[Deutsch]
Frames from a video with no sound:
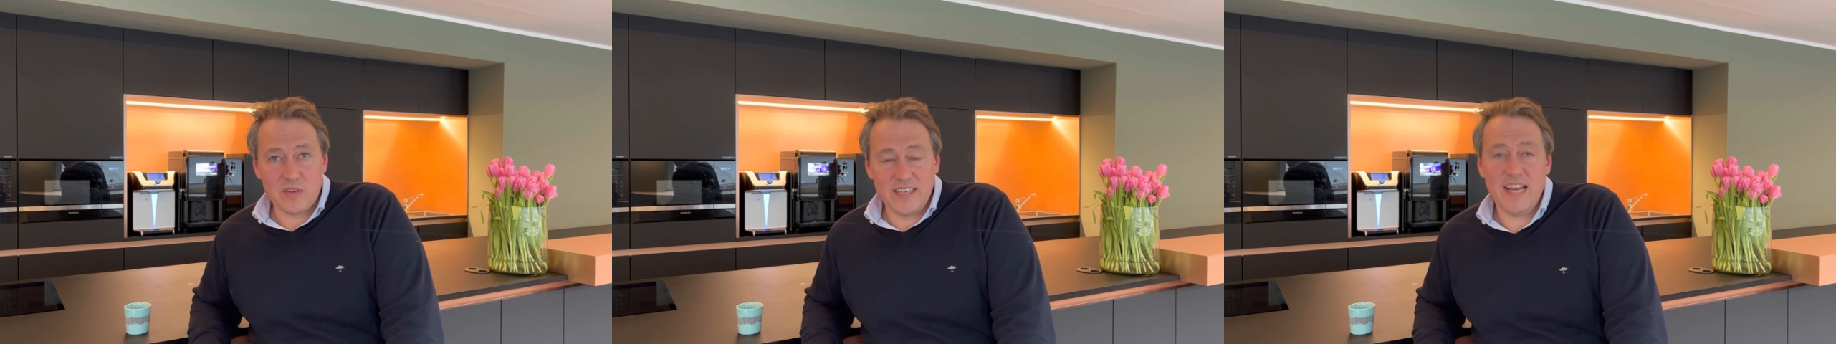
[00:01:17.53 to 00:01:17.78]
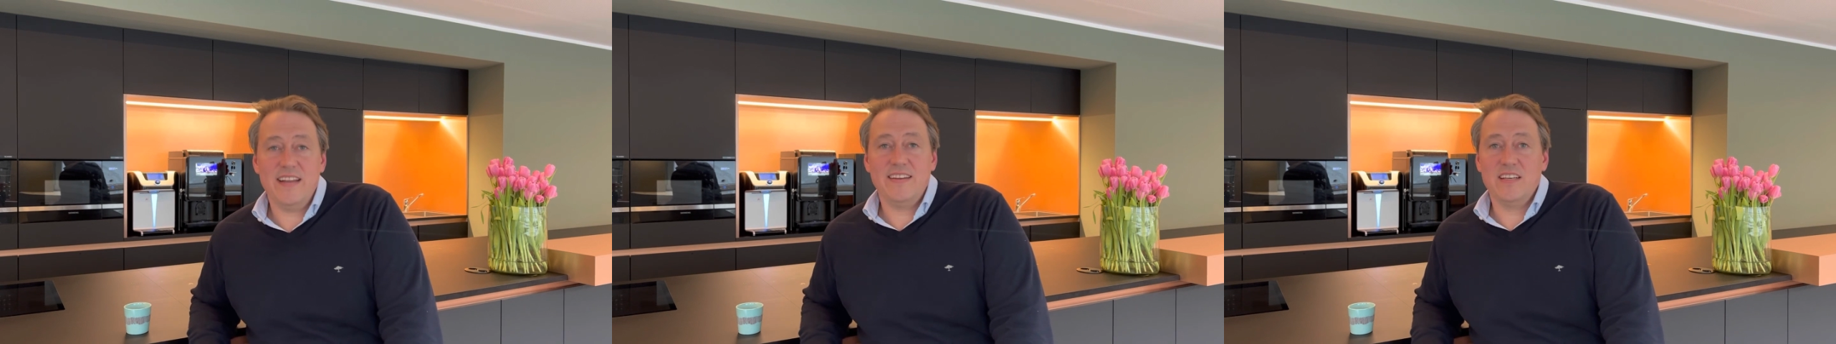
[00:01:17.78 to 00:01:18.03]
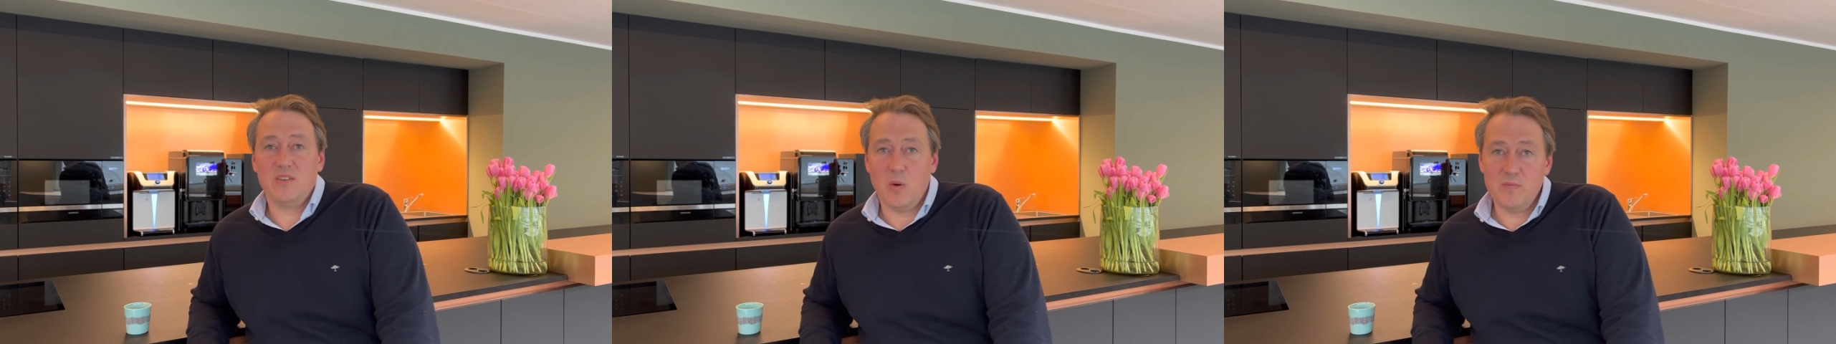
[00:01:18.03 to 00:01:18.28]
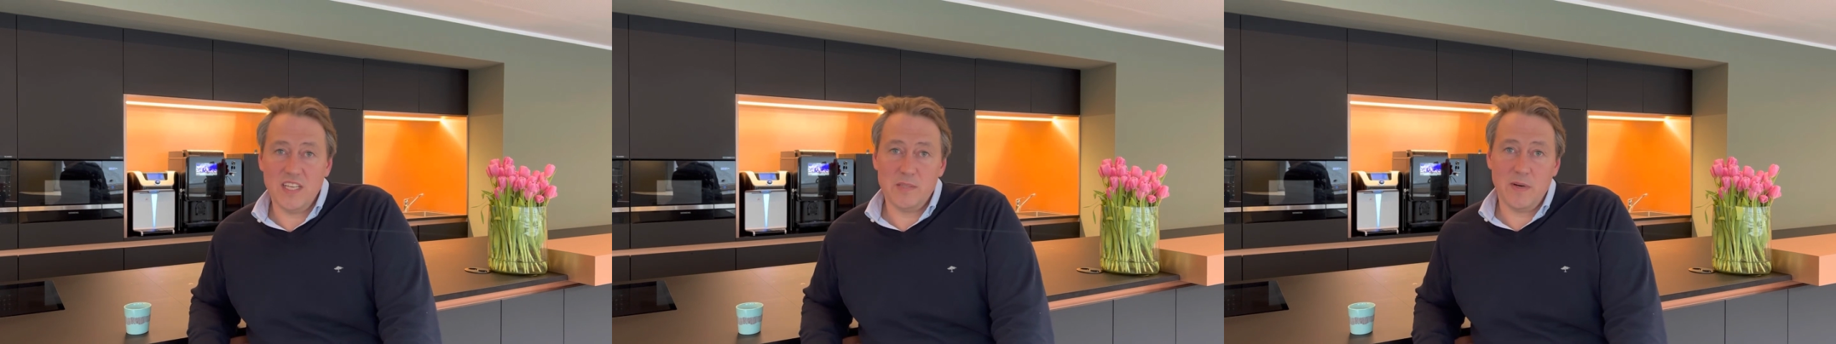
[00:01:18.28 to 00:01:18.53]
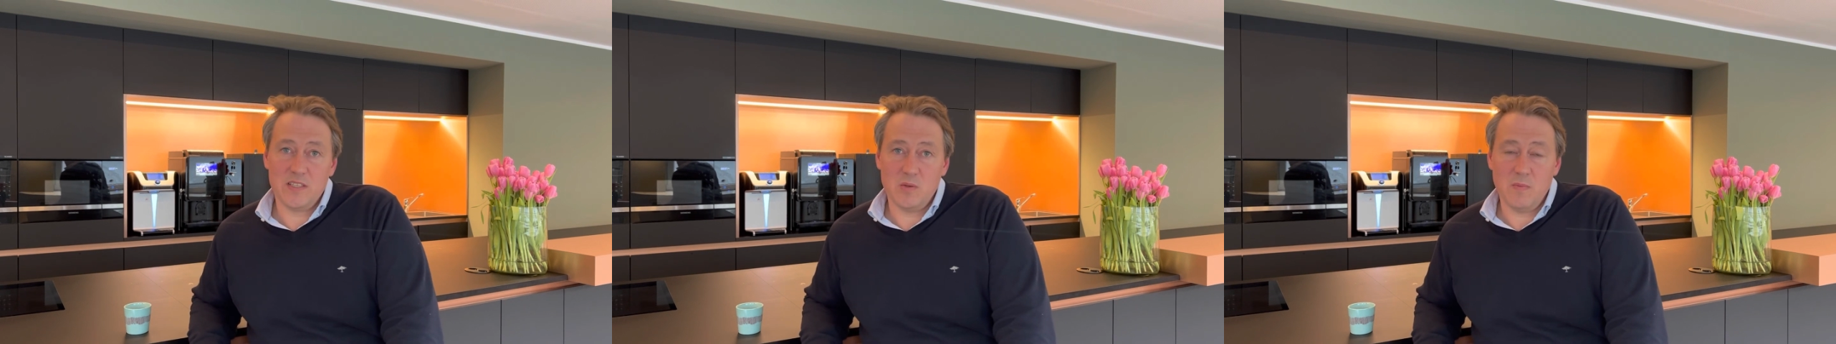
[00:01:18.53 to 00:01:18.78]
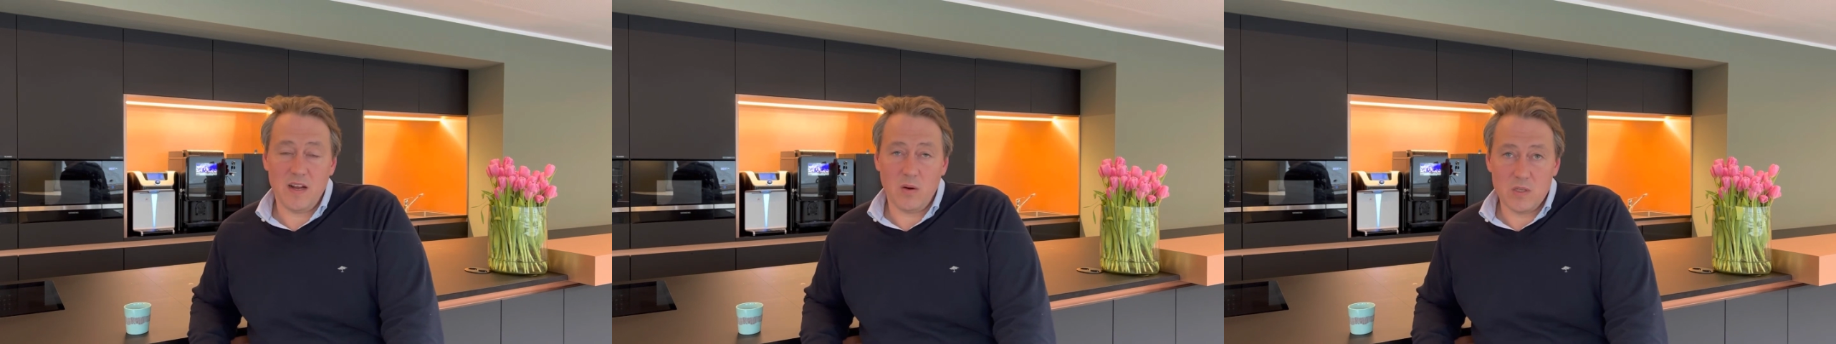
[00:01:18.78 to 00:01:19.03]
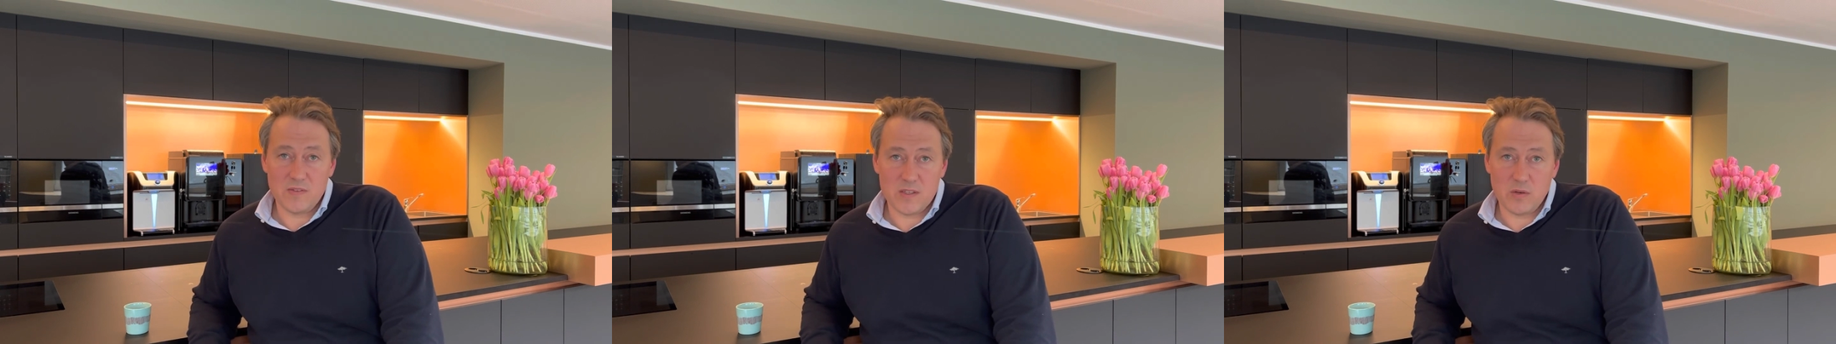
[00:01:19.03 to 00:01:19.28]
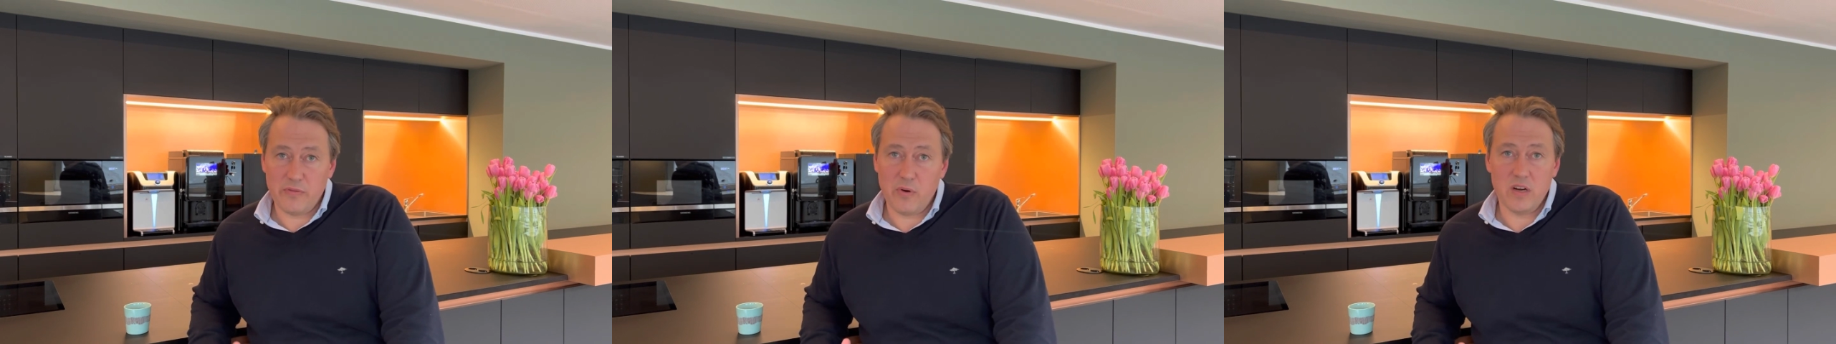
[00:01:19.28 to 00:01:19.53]
tätigt, umsetzbar zu machen, und zwar
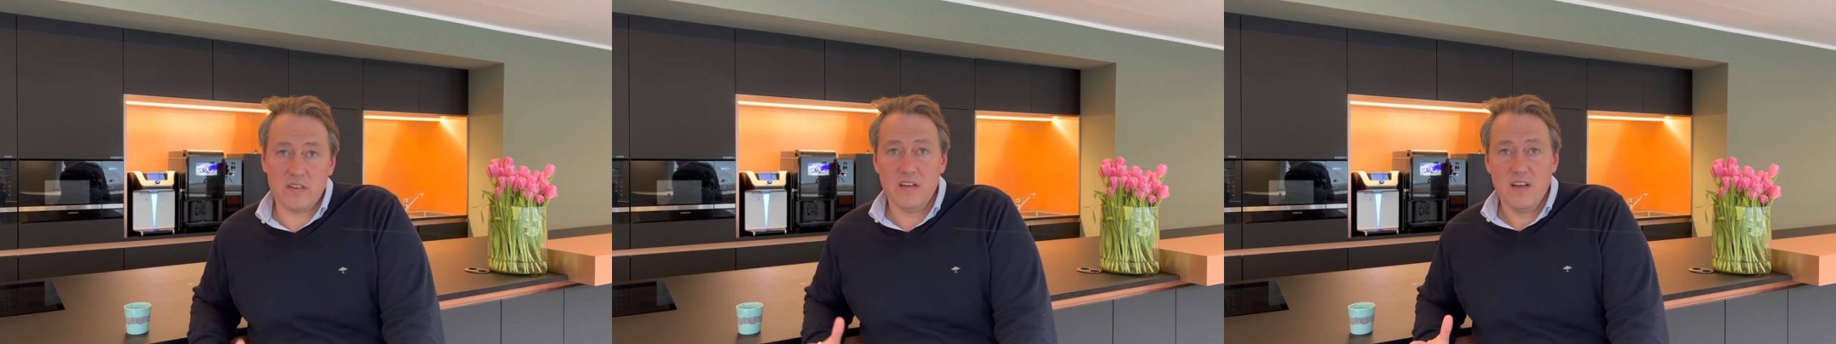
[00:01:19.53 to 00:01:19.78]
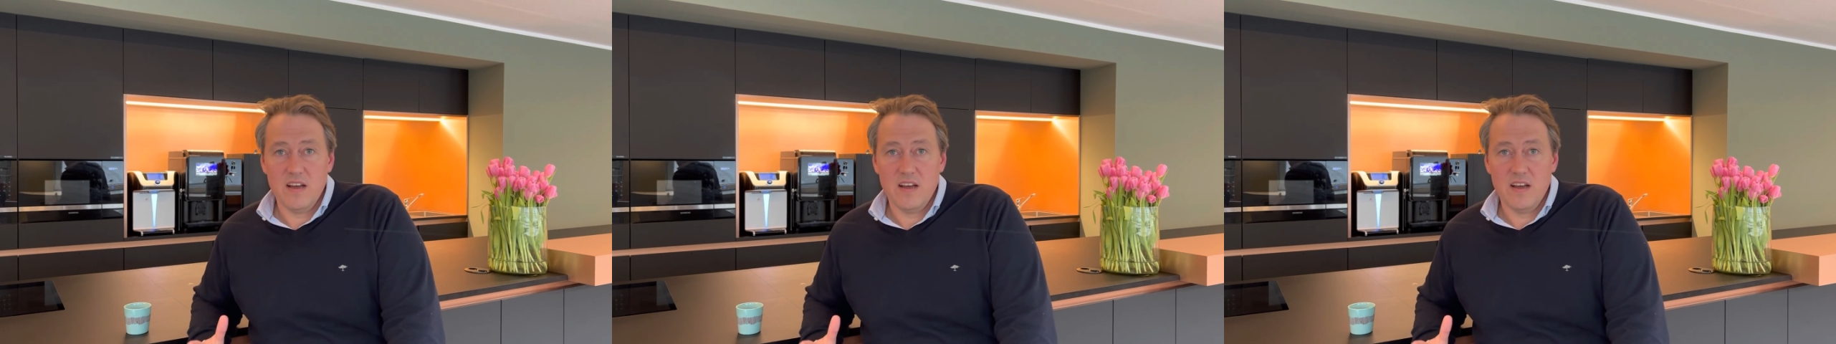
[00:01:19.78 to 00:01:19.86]
sofort.